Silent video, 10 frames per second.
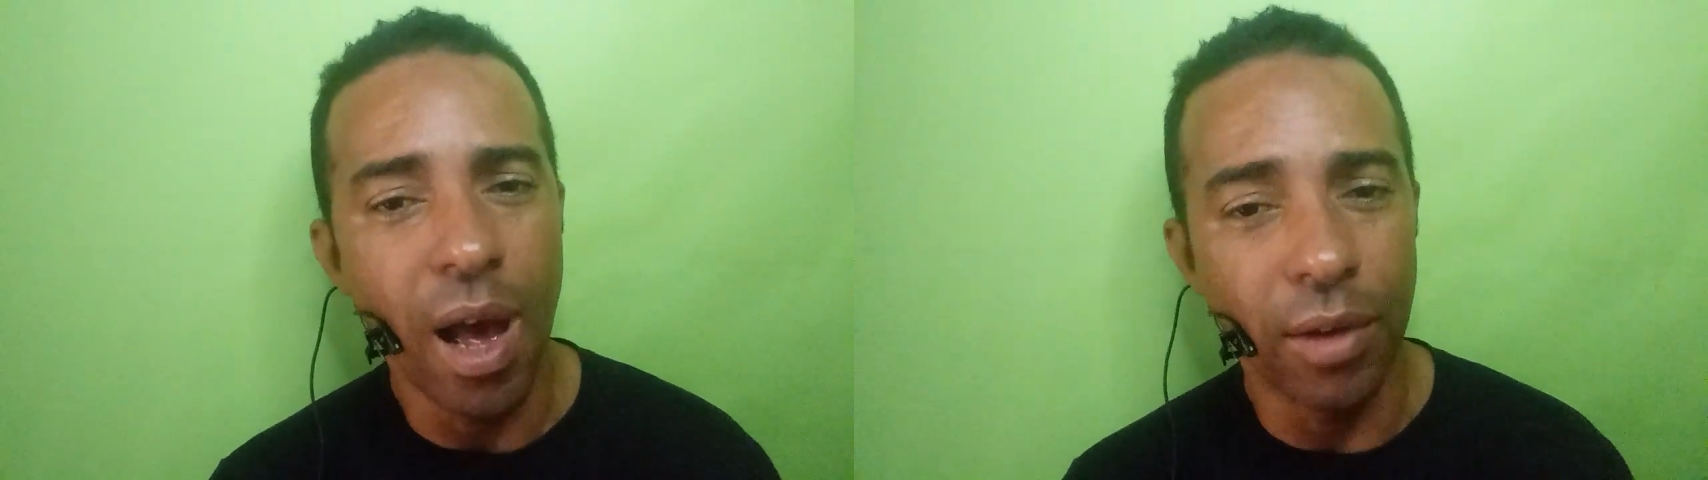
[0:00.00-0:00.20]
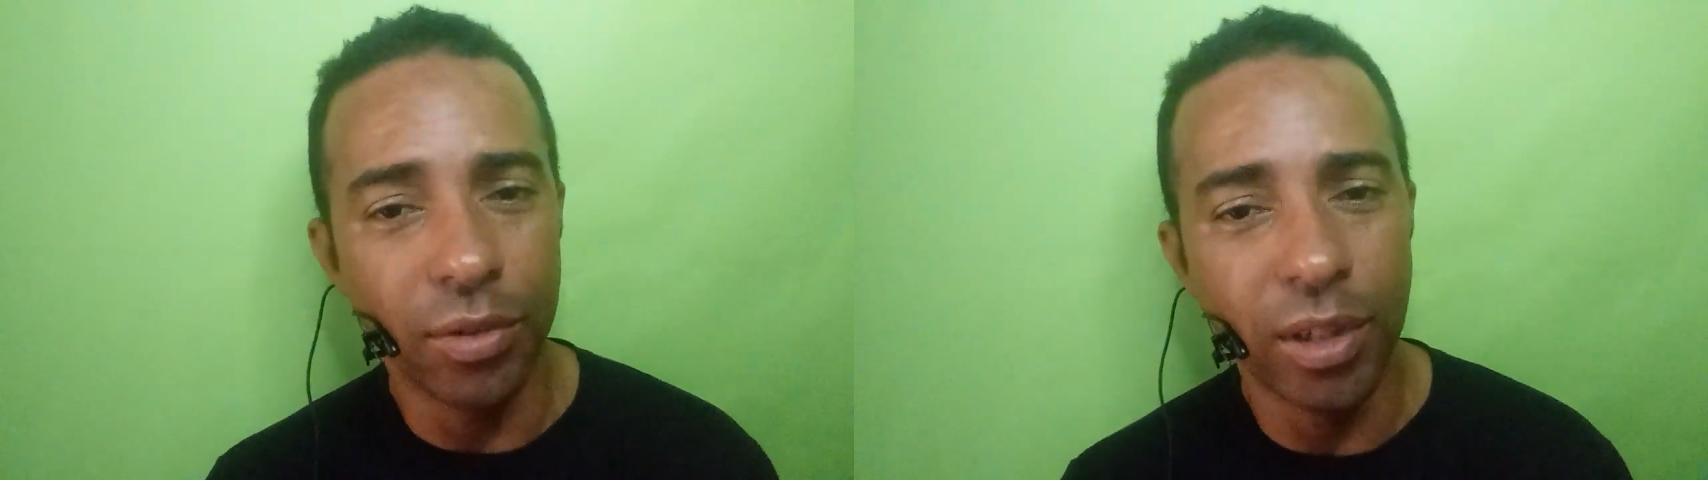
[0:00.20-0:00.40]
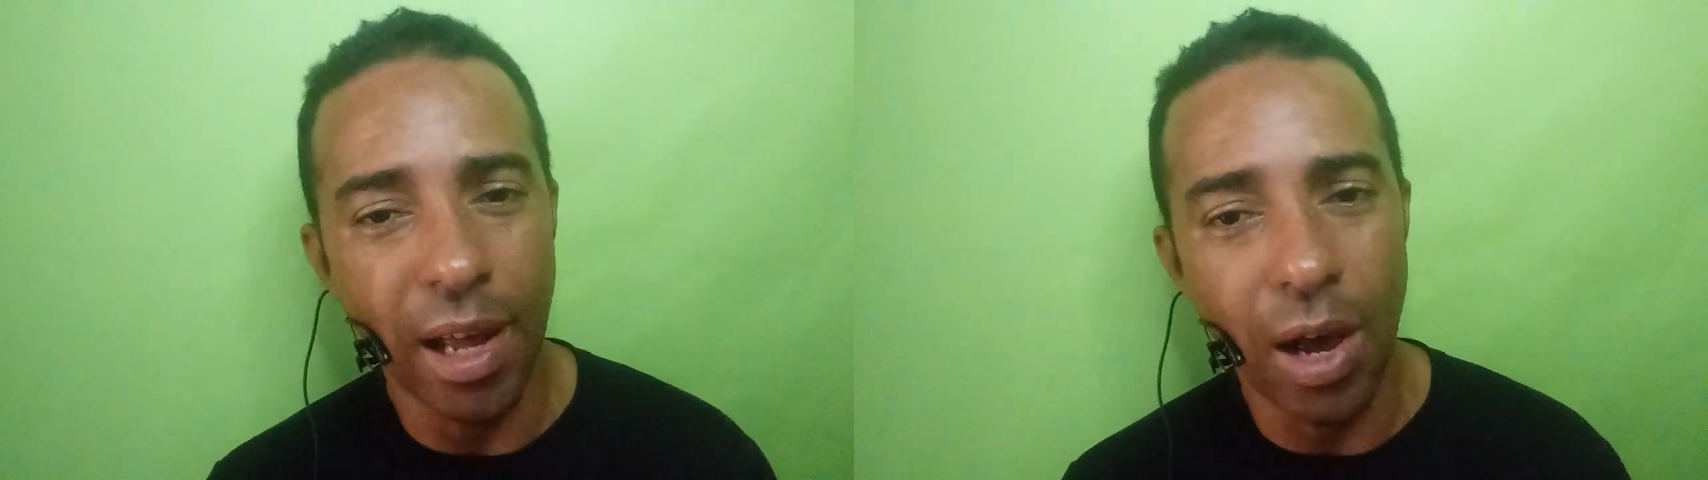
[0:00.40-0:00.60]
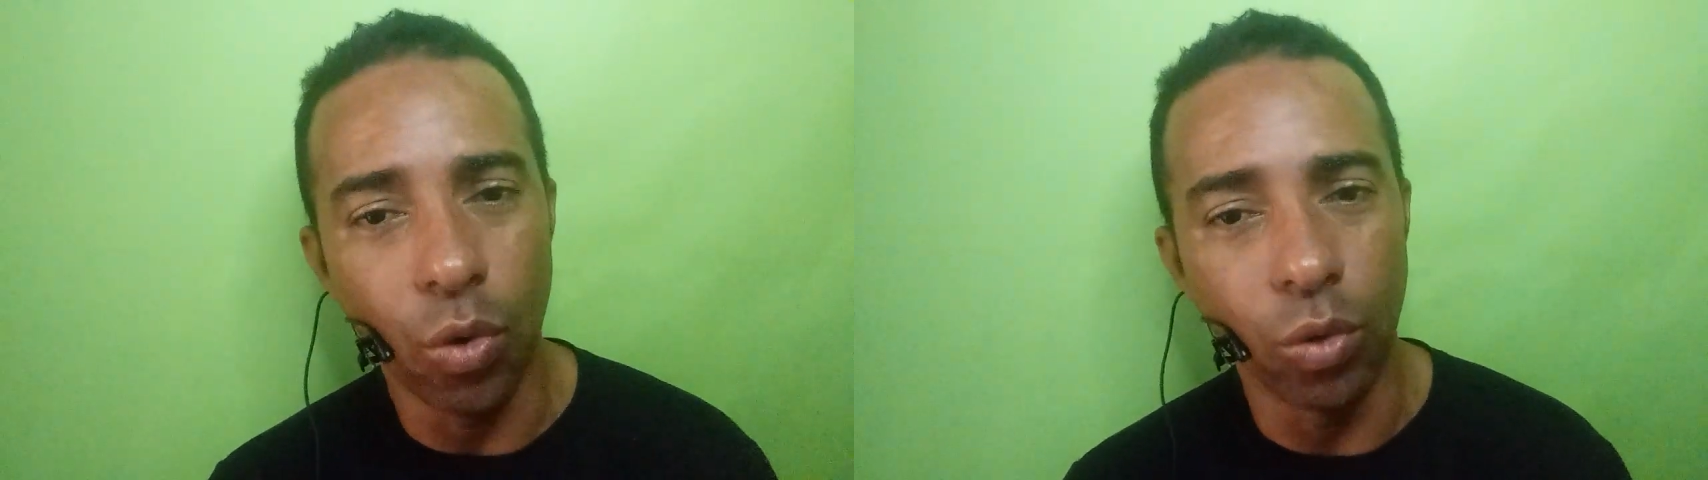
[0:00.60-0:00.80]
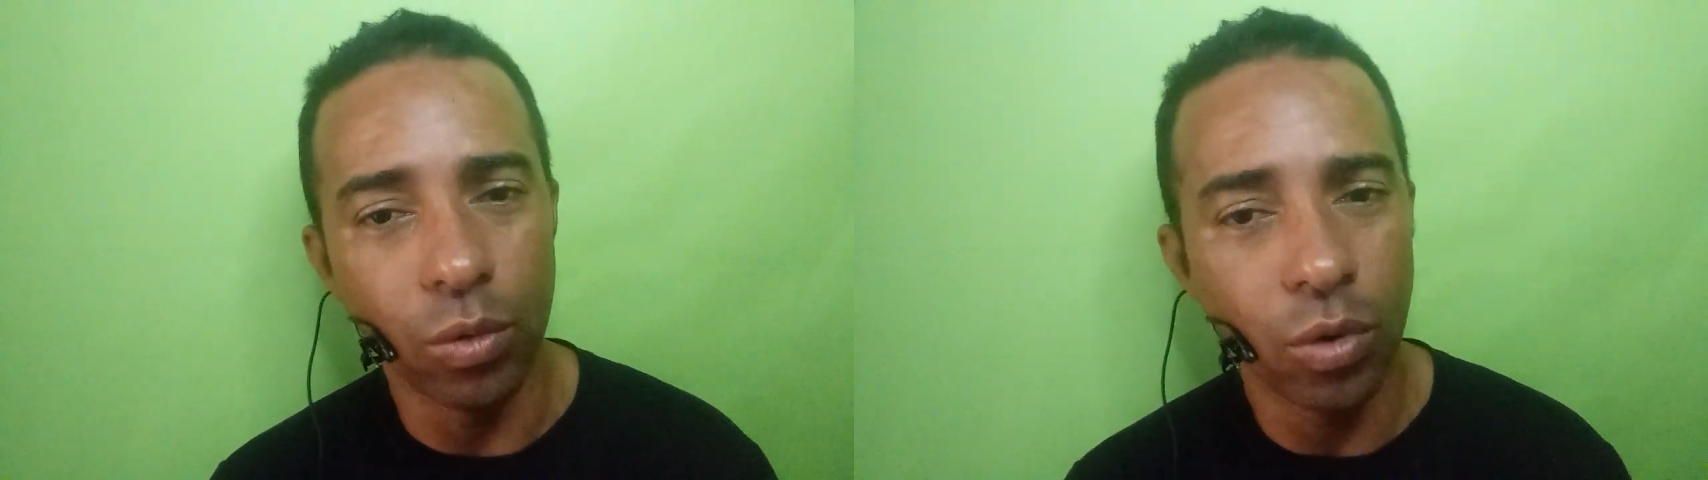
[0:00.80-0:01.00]

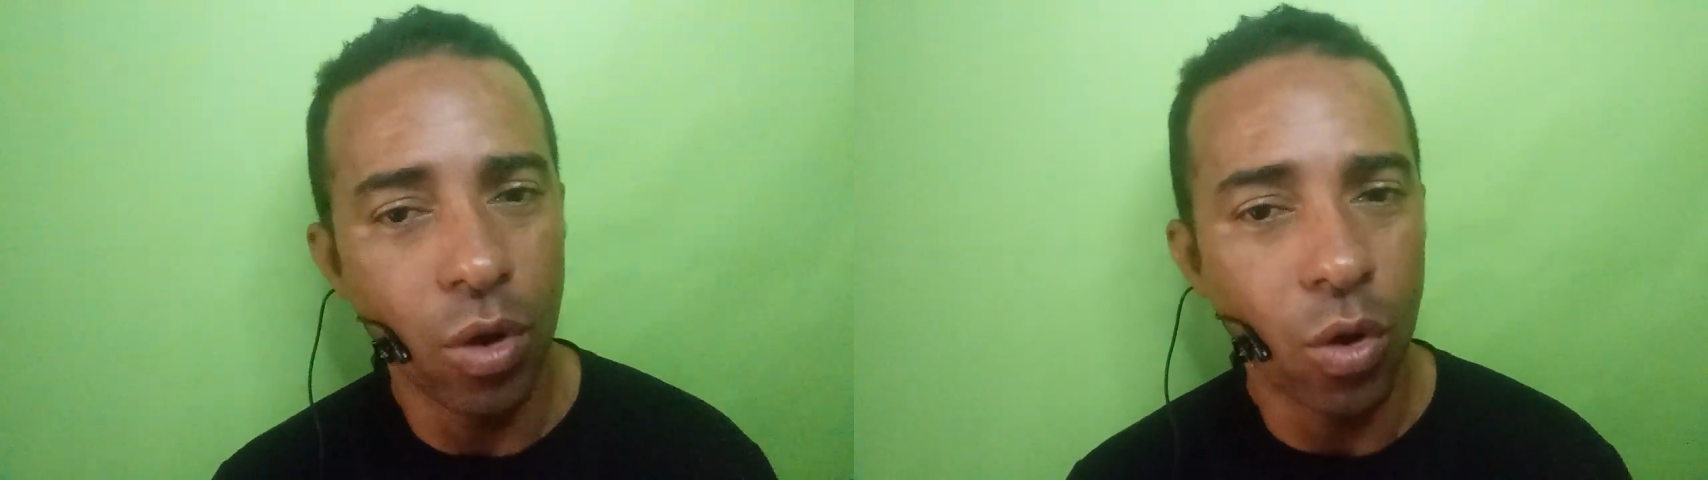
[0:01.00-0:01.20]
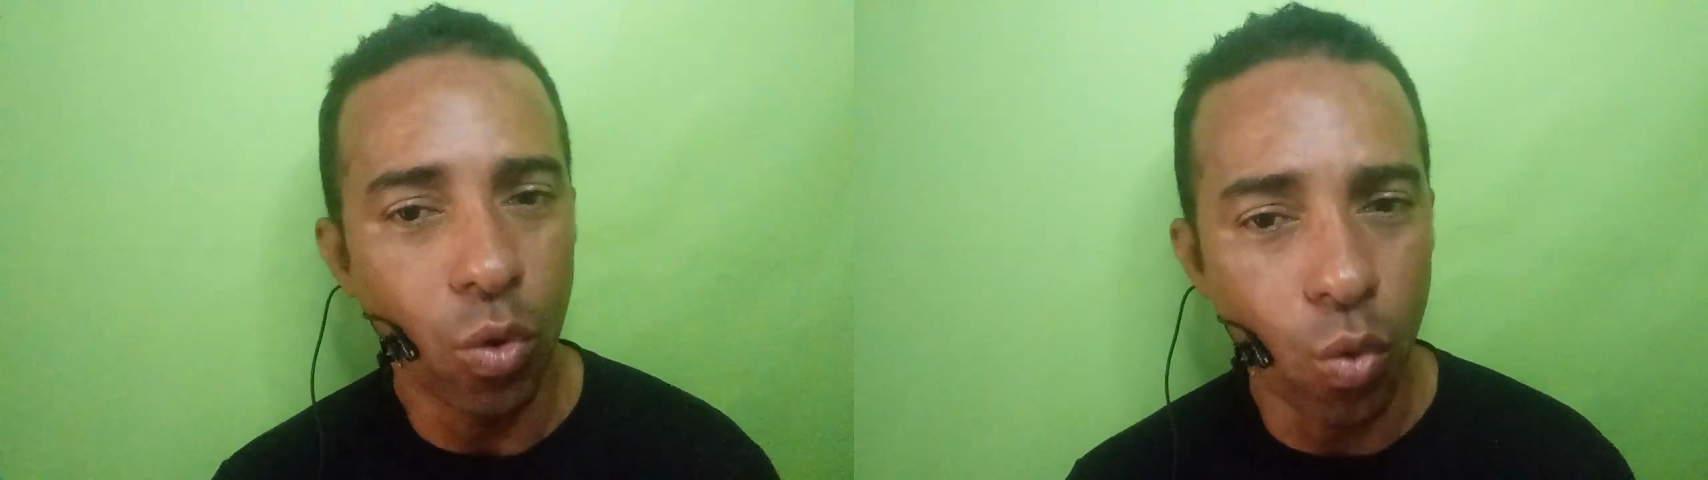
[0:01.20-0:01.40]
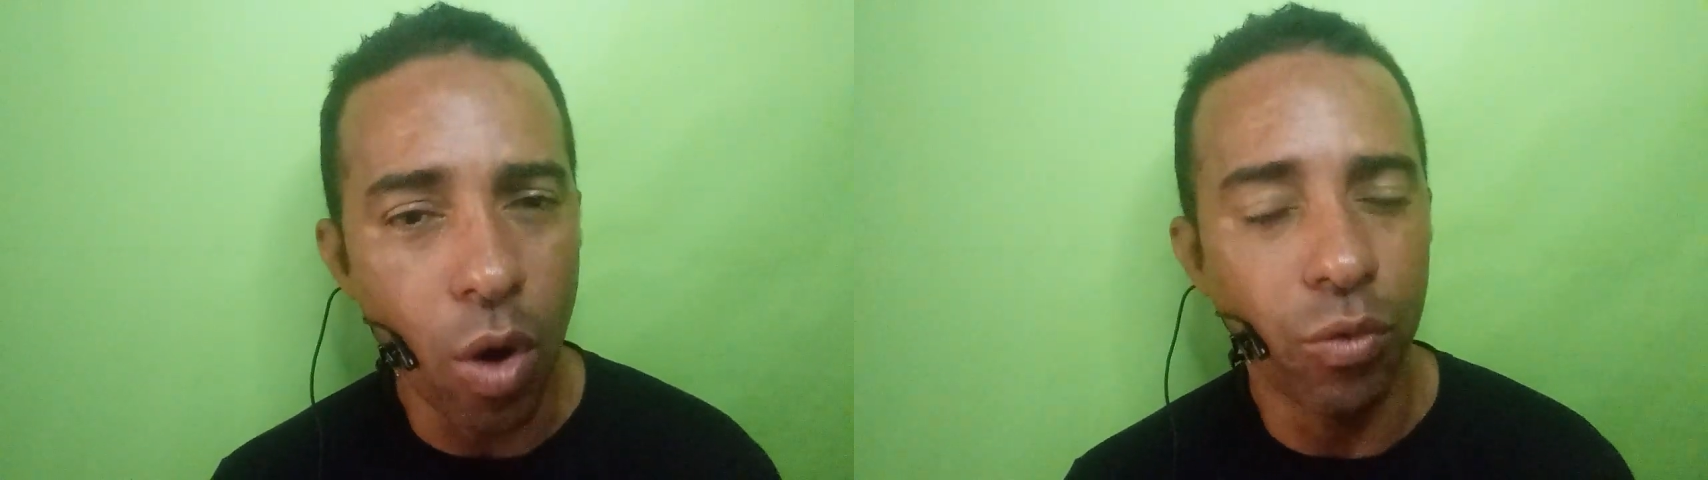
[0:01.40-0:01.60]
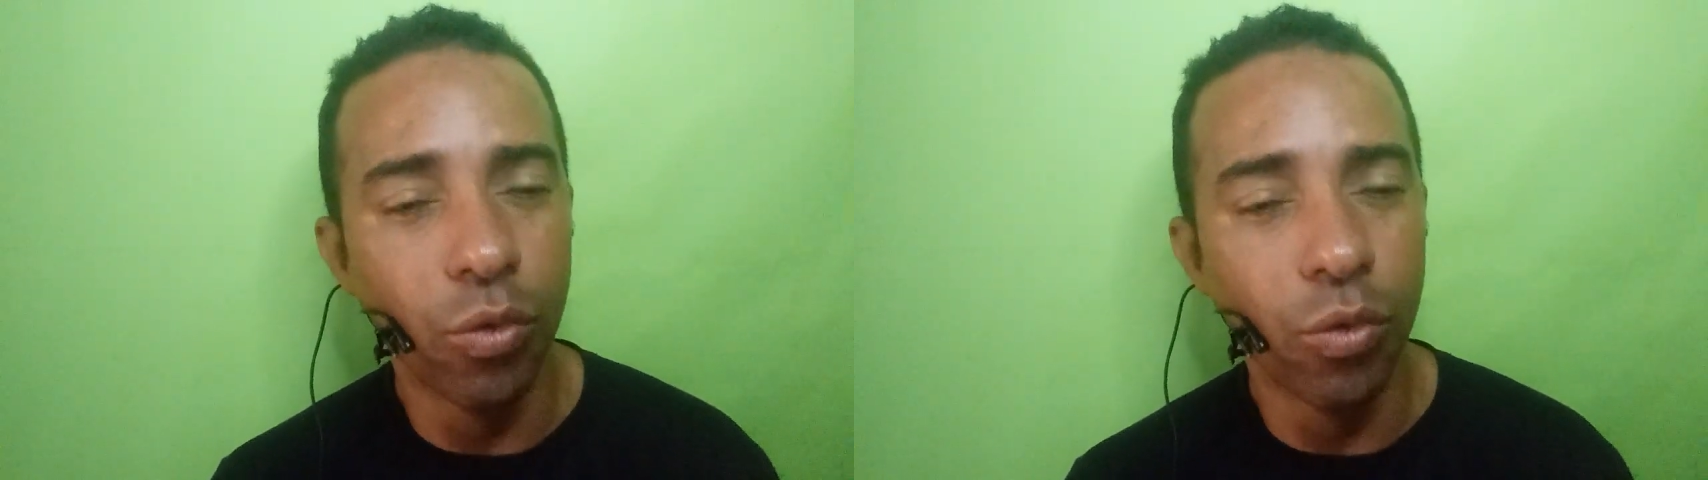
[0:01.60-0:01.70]
Afinal, qual